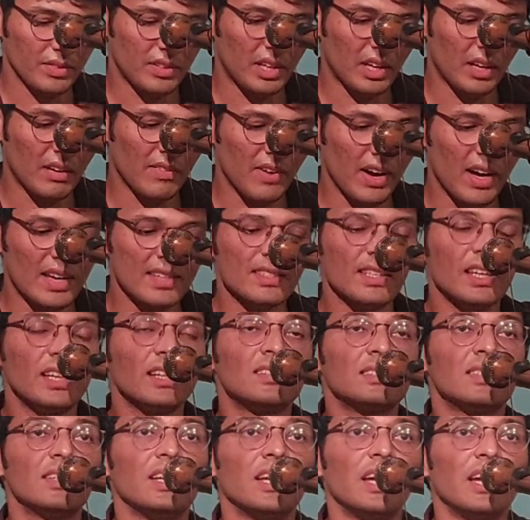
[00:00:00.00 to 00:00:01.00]

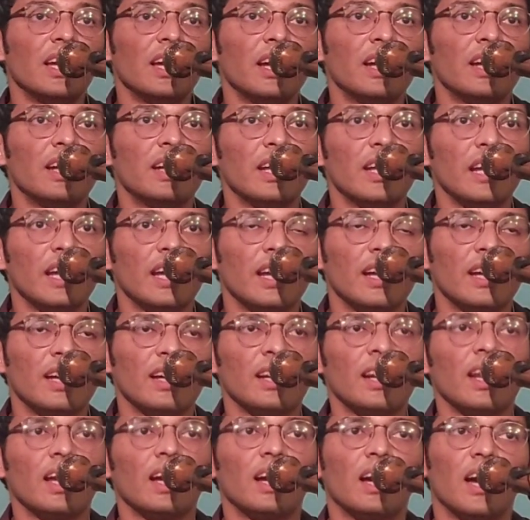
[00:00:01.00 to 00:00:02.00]
दरवाजे से टेक
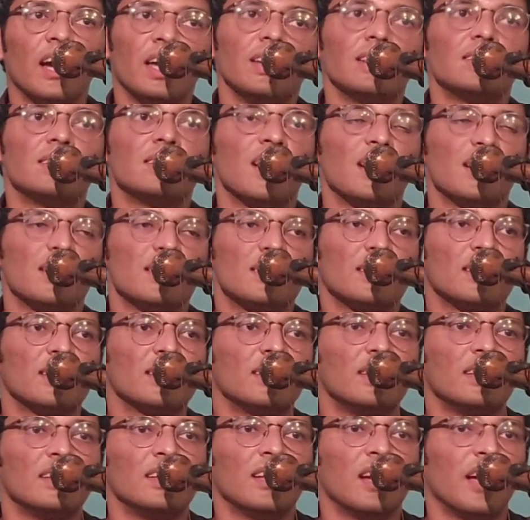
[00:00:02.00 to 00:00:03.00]
लगाई जा
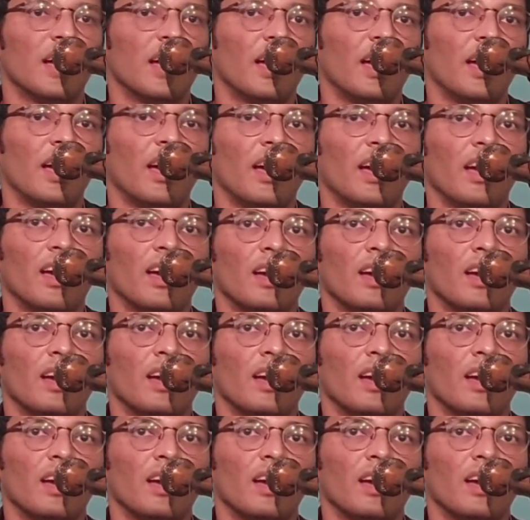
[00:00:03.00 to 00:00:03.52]
सकती है